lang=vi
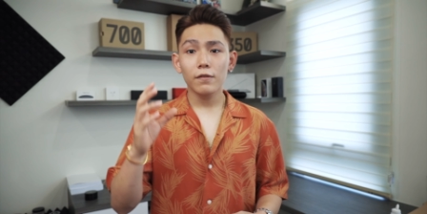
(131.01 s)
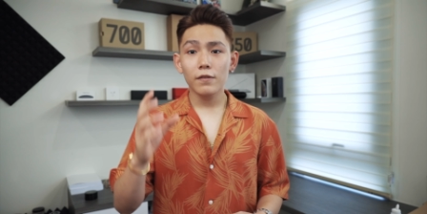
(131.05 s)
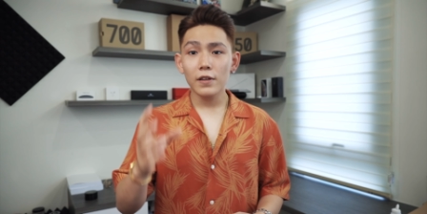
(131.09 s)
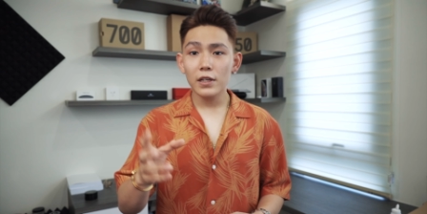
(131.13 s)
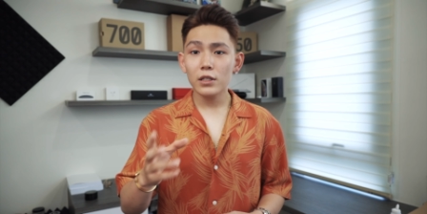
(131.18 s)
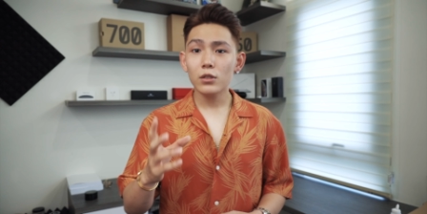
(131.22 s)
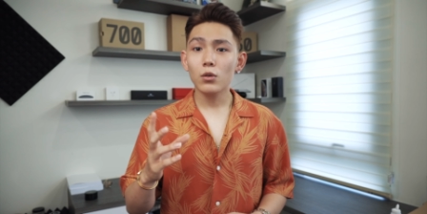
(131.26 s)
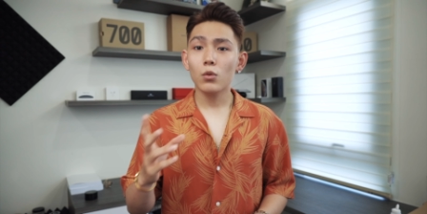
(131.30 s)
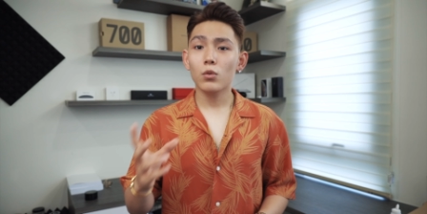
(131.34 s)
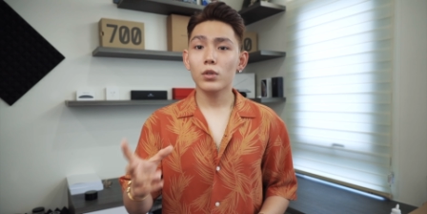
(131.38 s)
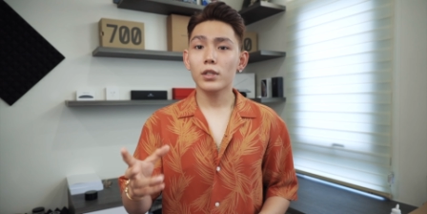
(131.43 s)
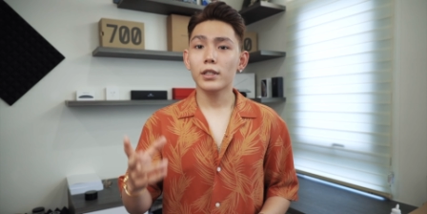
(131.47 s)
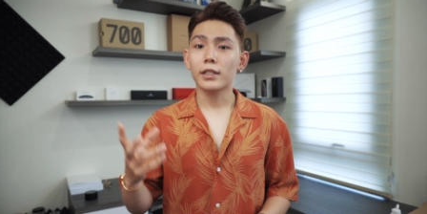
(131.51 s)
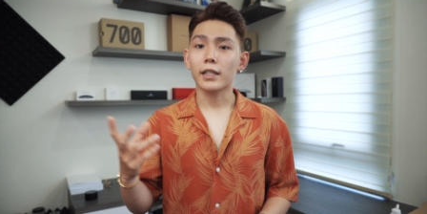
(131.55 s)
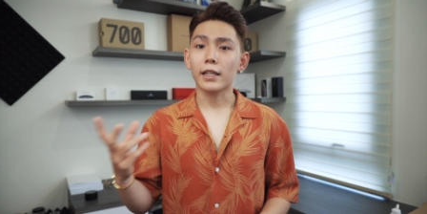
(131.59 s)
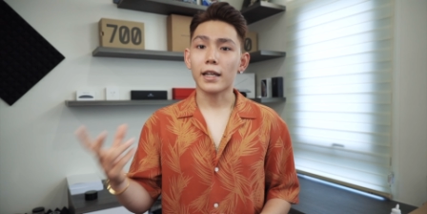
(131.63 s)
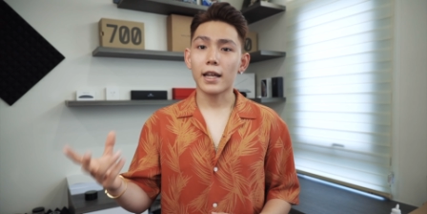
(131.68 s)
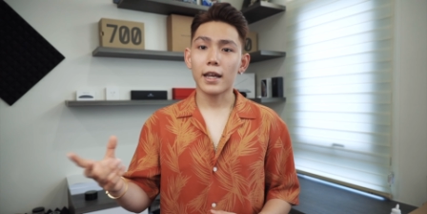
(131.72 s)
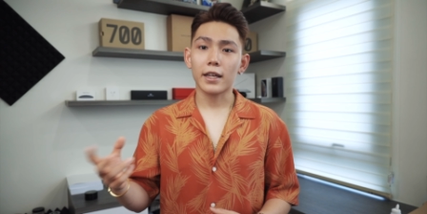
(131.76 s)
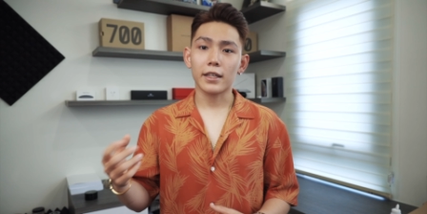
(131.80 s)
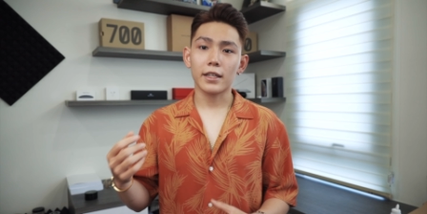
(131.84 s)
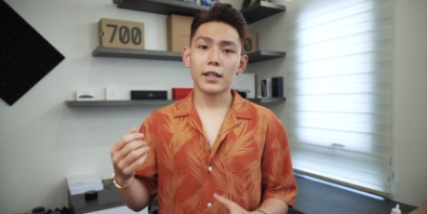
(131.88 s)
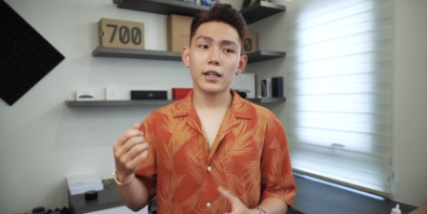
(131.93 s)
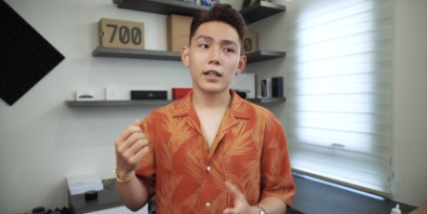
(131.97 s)
Ví dụ như thế
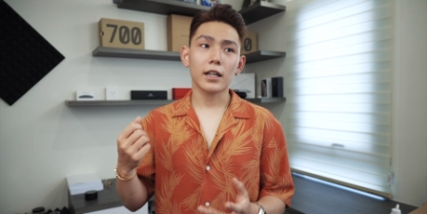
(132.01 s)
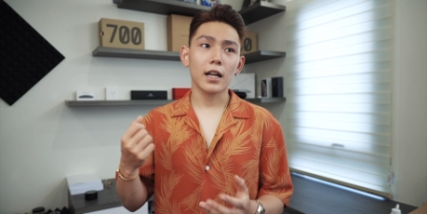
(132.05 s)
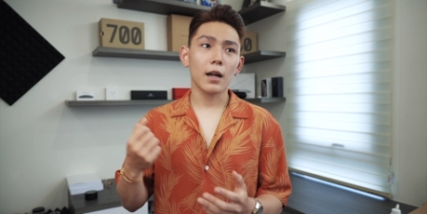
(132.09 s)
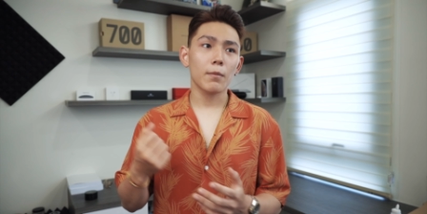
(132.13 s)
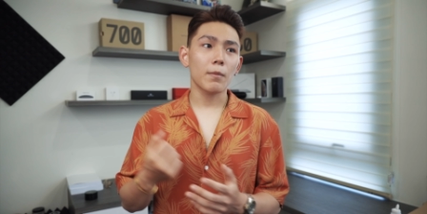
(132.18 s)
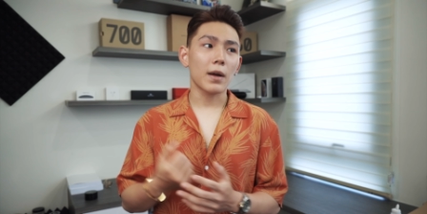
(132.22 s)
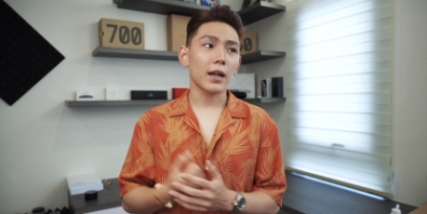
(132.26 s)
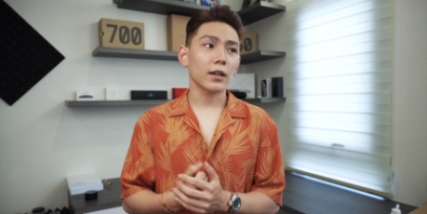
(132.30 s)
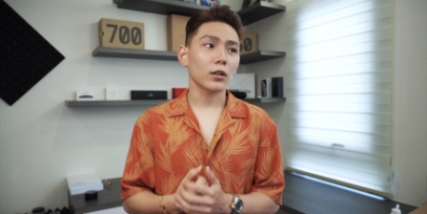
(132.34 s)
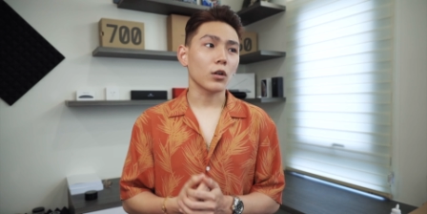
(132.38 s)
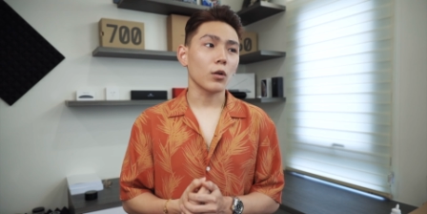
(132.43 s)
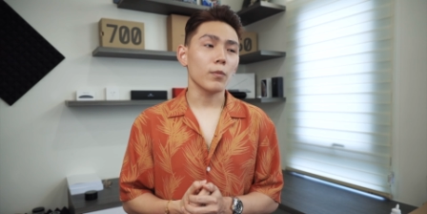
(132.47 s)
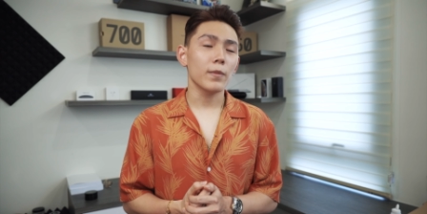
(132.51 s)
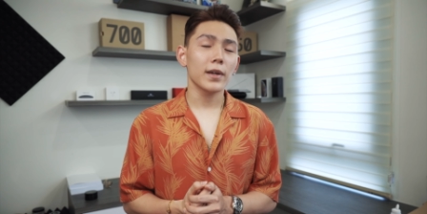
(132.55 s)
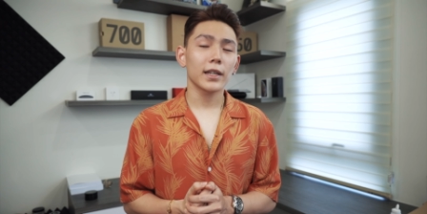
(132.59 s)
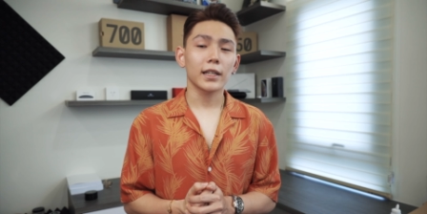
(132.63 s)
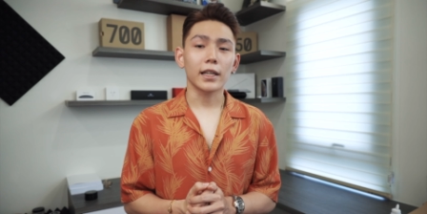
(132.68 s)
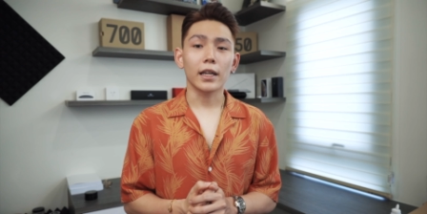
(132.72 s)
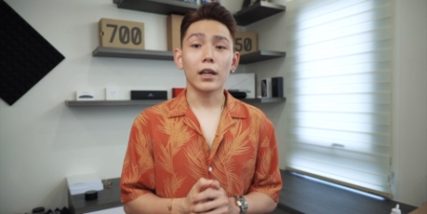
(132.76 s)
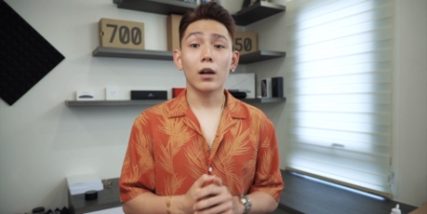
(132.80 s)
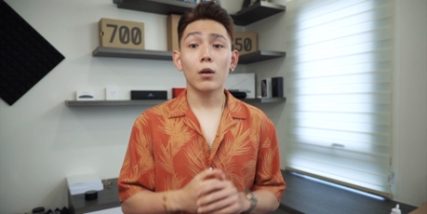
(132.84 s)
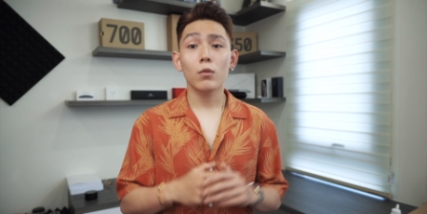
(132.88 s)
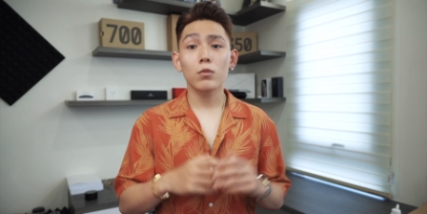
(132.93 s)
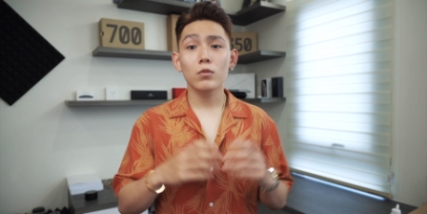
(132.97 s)
này nhá, các bạn có biết
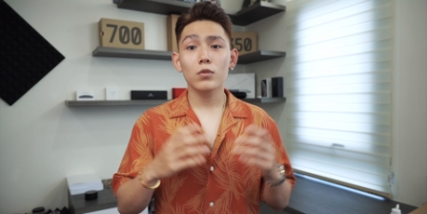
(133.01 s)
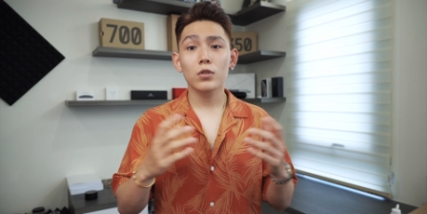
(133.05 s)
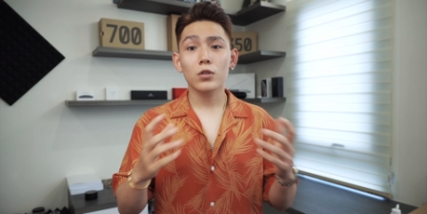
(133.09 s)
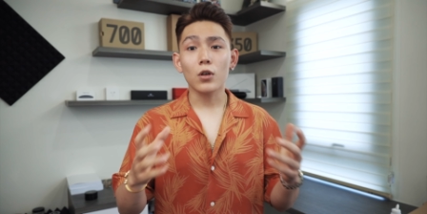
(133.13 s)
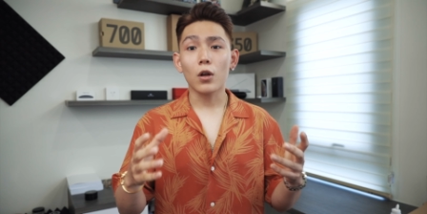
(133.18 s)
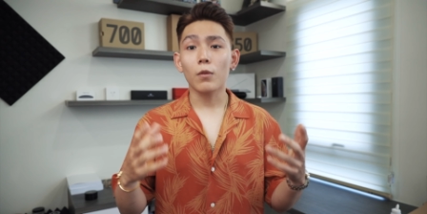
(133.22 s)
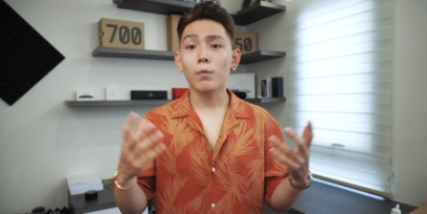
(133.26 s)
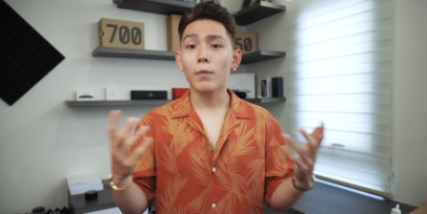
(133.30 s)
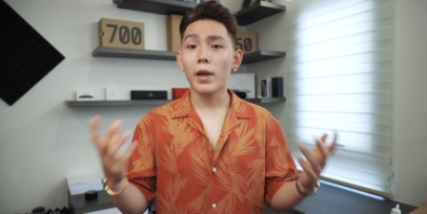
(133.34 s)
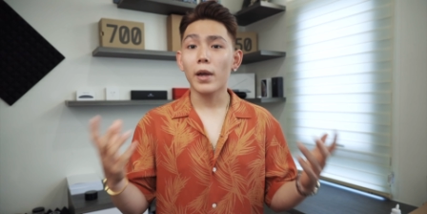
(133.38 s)
cái ông Short